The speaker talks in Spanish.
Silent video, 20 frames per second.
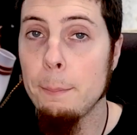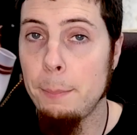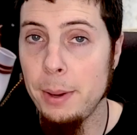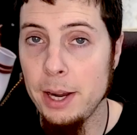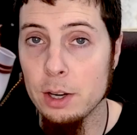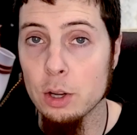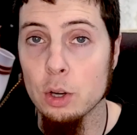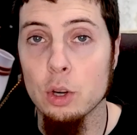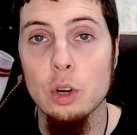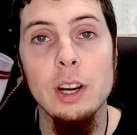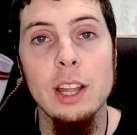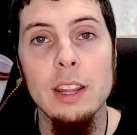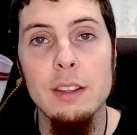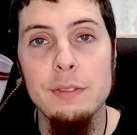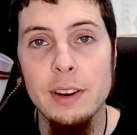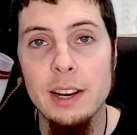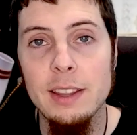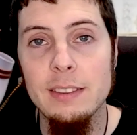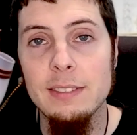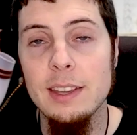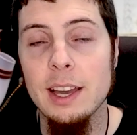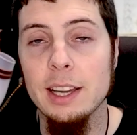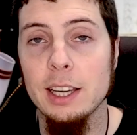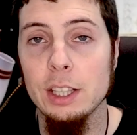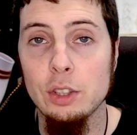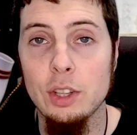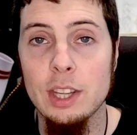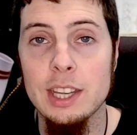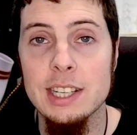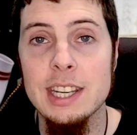pero con la diferencia
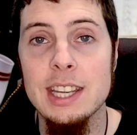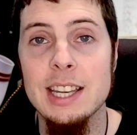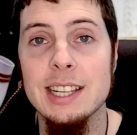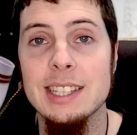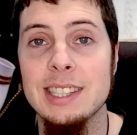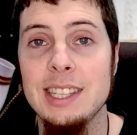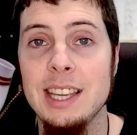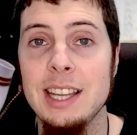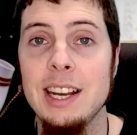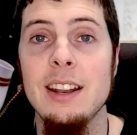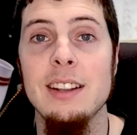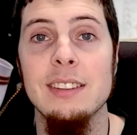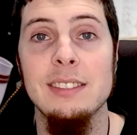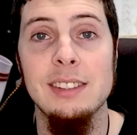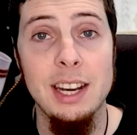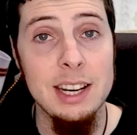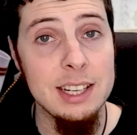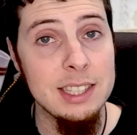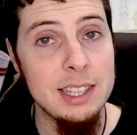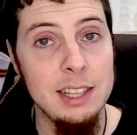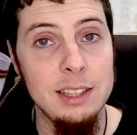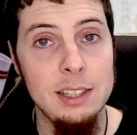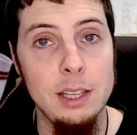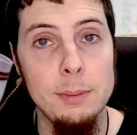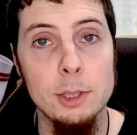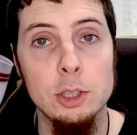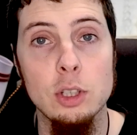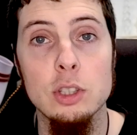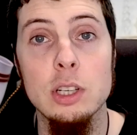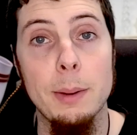que todas ellas tienen 3
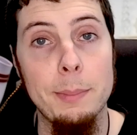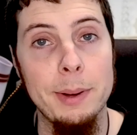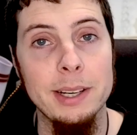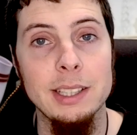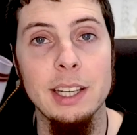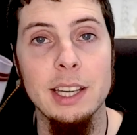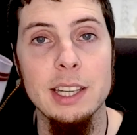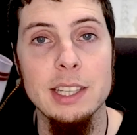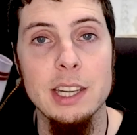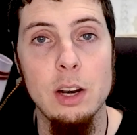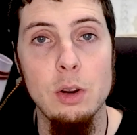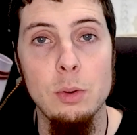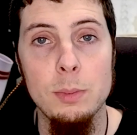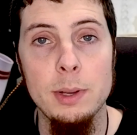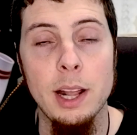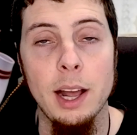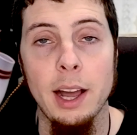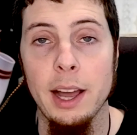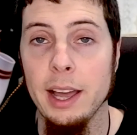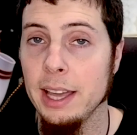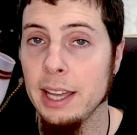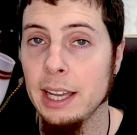centímetros la parte que se ilumina,